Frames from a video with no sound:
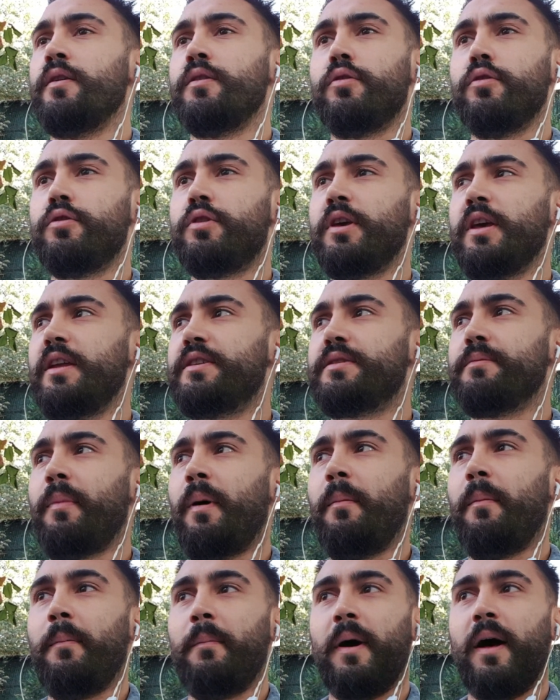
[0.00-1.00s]
kötü
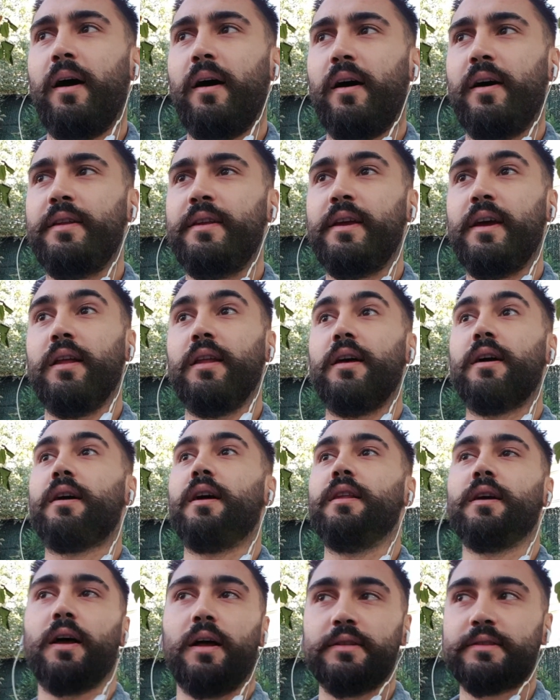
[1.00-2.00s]
geçinmem ama hani
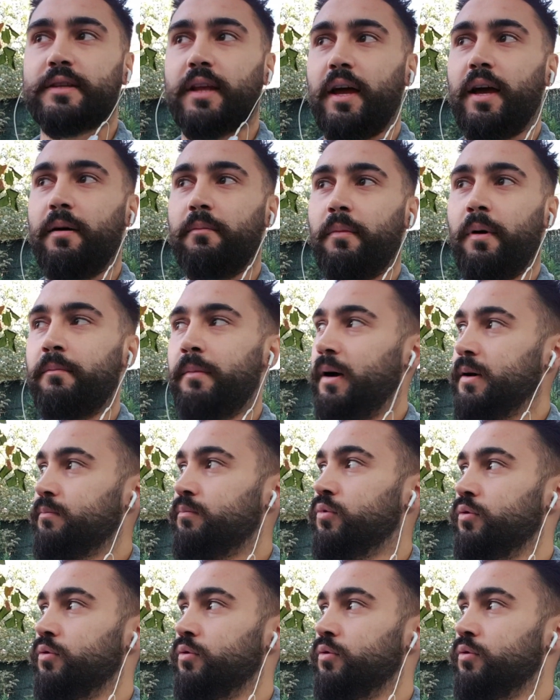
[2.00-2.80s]
yalakalık asla yapmam bak